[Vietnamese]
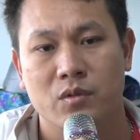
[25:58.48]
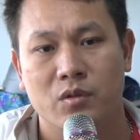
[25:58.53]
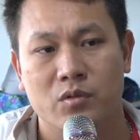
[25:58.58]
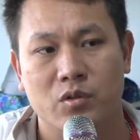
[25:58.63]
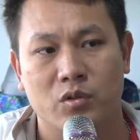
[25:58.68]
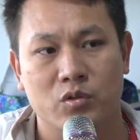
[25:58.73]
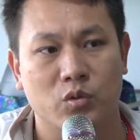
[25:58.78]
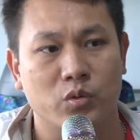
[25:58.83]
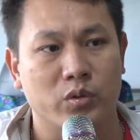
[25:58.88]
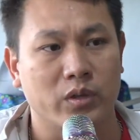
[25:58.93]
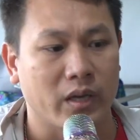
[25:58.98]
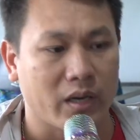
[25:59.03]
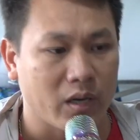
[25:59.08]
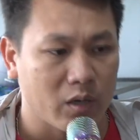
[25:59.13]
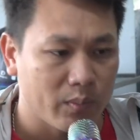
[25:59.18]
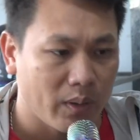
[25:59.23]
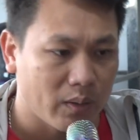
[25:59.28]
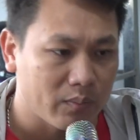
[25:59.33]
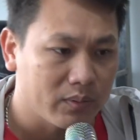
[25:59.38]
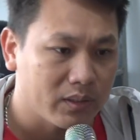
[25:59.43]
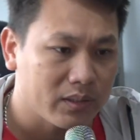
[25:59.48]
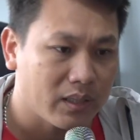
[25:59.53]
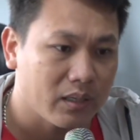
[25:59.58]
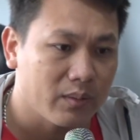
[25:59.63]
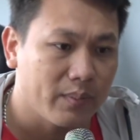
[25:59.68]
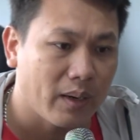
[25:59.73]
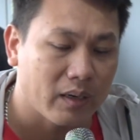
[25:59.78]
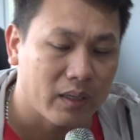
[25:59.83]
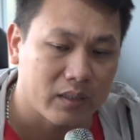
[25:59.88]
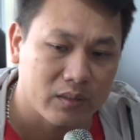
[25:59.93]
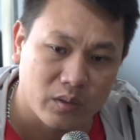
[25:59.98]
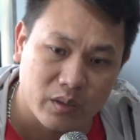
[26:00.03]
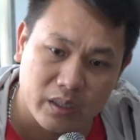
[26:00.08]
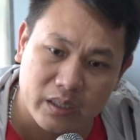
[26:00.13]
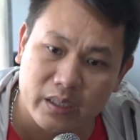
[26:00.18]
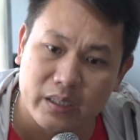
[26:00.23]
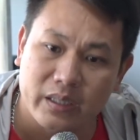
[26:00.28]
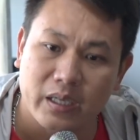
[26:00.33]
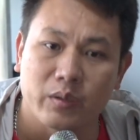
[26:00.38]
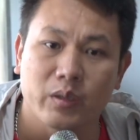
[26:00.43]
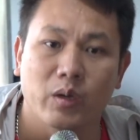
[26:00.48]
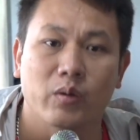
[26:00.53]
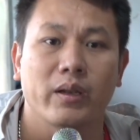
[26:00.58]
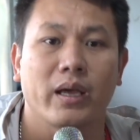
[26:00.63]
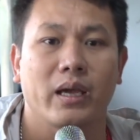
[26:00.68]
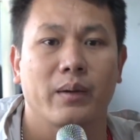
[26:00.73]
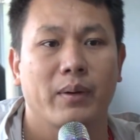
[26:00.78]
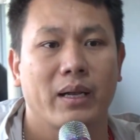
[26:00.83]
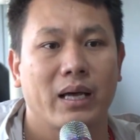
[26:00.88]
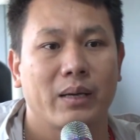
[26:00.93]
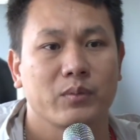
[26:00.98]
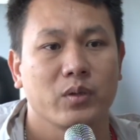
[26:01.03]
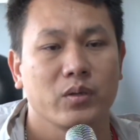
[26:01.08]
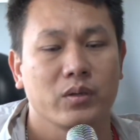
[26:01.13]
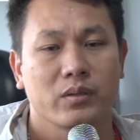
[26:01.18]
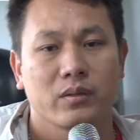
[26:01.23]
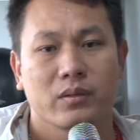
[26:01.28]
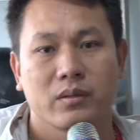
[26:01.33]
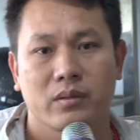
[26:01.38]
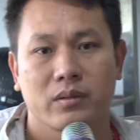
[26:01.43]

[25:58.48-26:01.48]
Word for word: cho dù các đội bóng người ta cứ bảo là cứ theo điều lệ mà làm thôi